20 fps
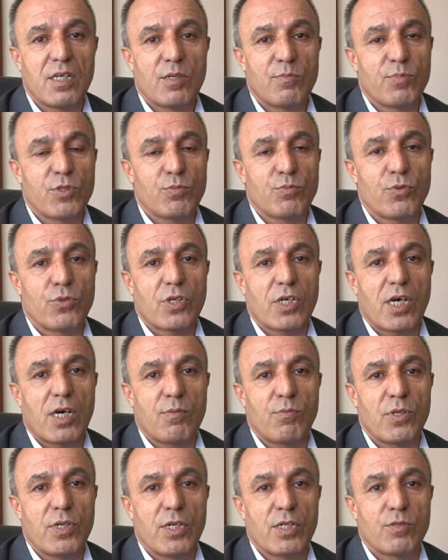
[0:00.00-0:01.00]
biz bunu
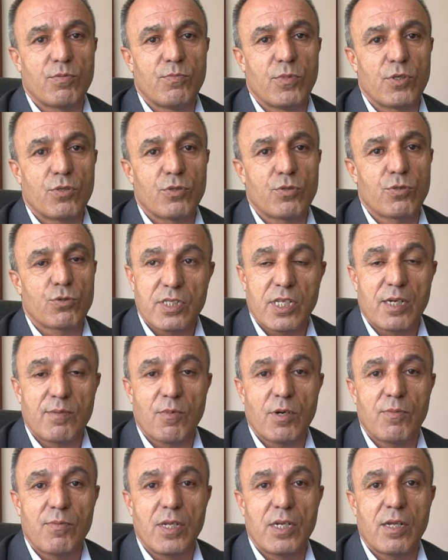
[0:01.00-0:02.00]
kabul etmiyoruz.
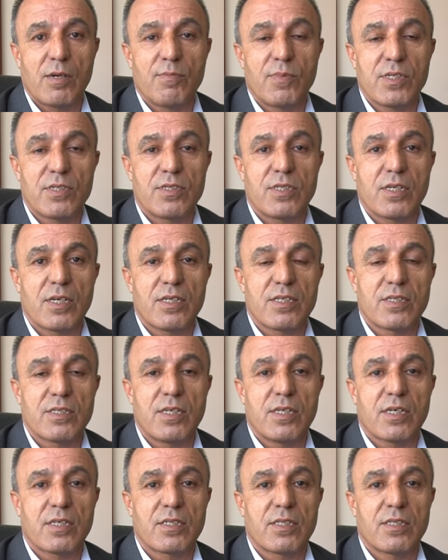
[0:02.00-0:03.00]
Tamamıyla bir
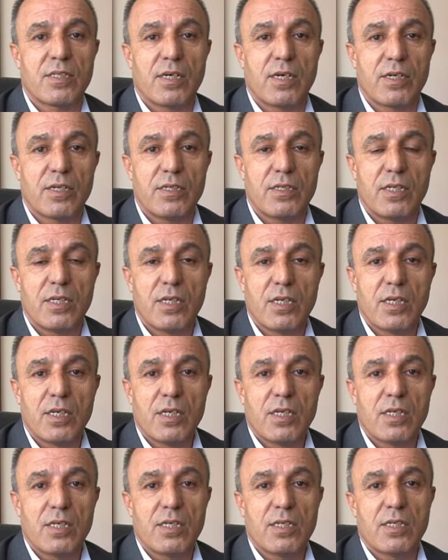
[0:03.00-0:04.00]
siyasi iktidarın
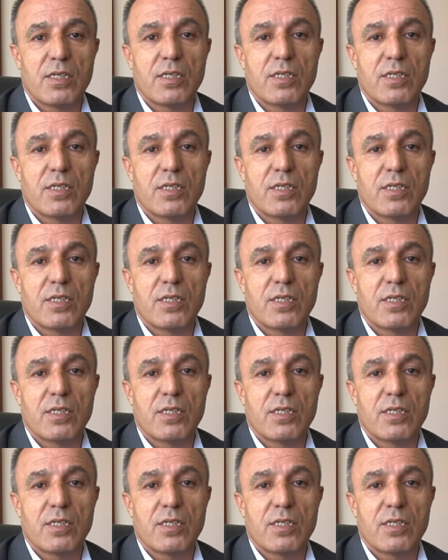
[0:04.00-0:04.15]
e,